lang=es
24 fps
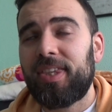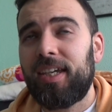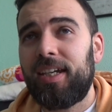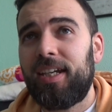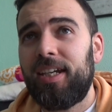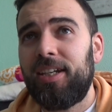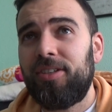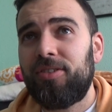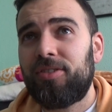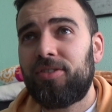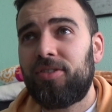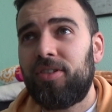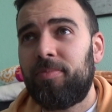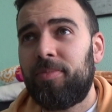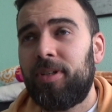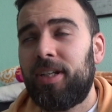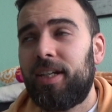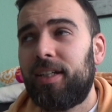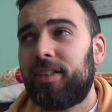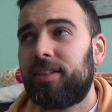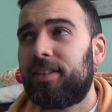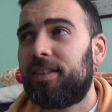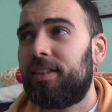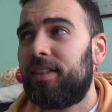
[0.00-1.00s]
Y yo soy
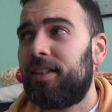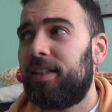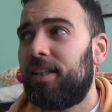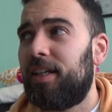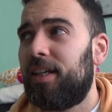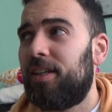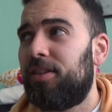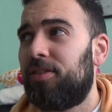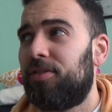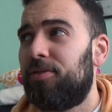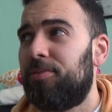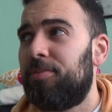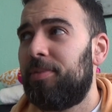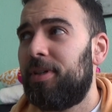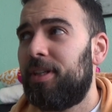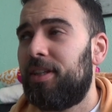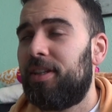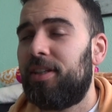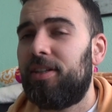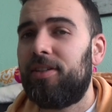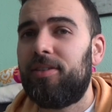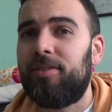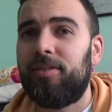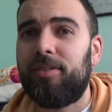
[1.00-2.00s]
Plex, hizo un
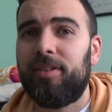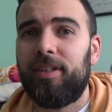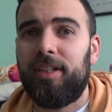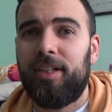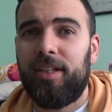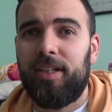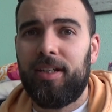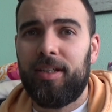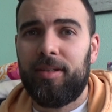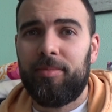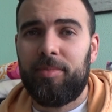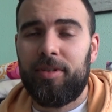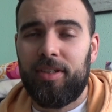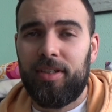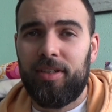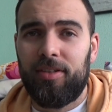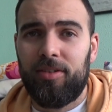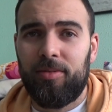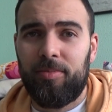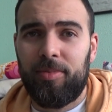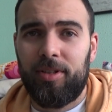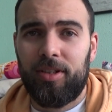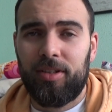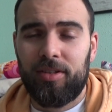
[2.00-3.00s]
vídeo eh,
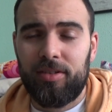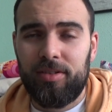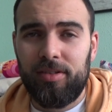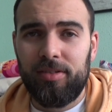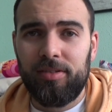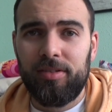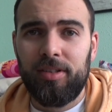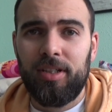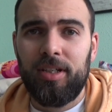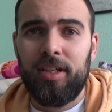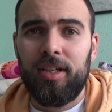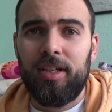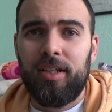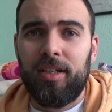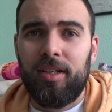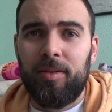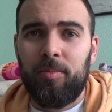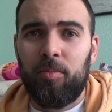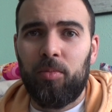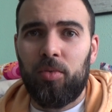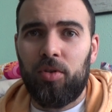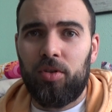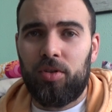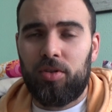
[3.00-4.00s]
pidiendo perdón,
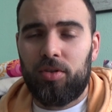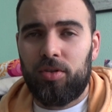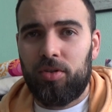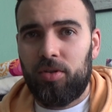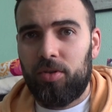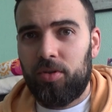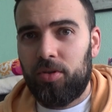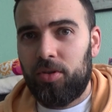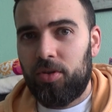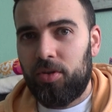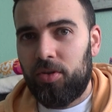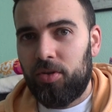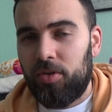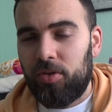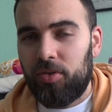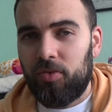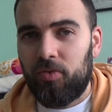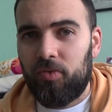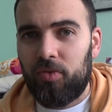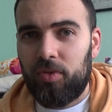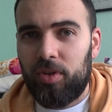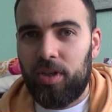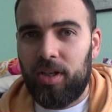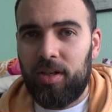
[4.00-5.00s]
borró
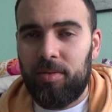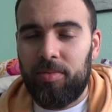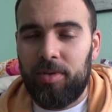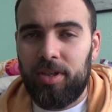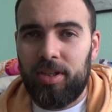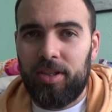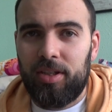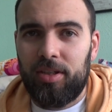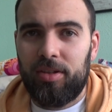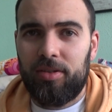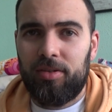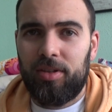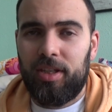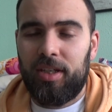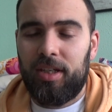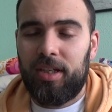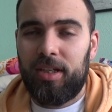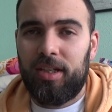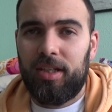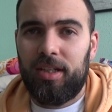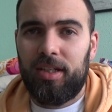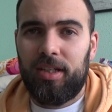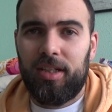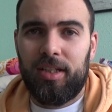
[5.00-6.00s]
el vídeo
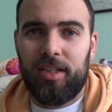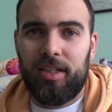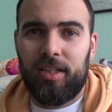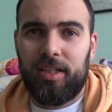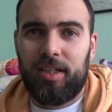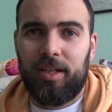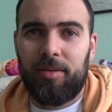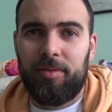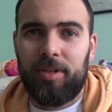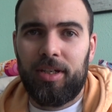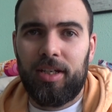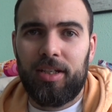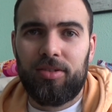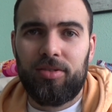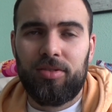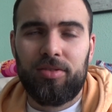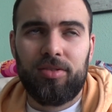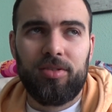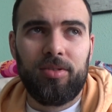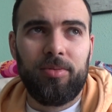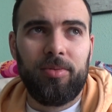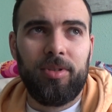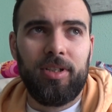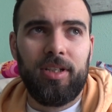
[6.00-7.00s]
de que había
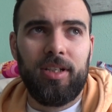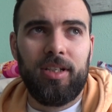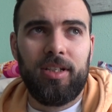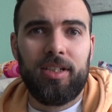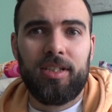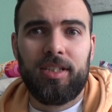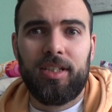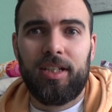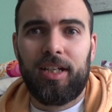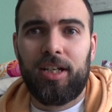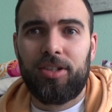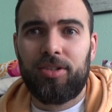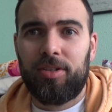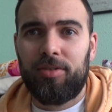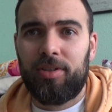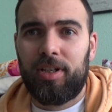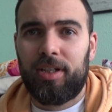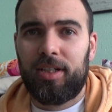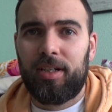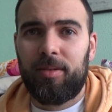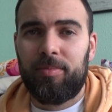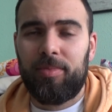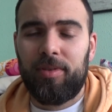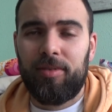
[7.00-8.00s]
hecho sobre, en este caso era
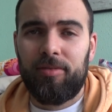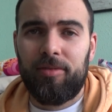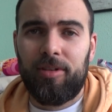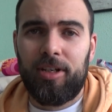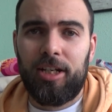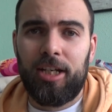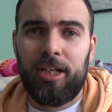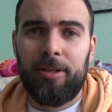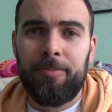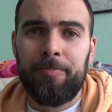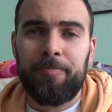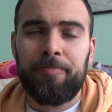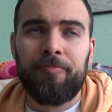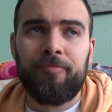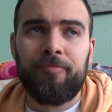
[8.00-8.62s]
una capíbara,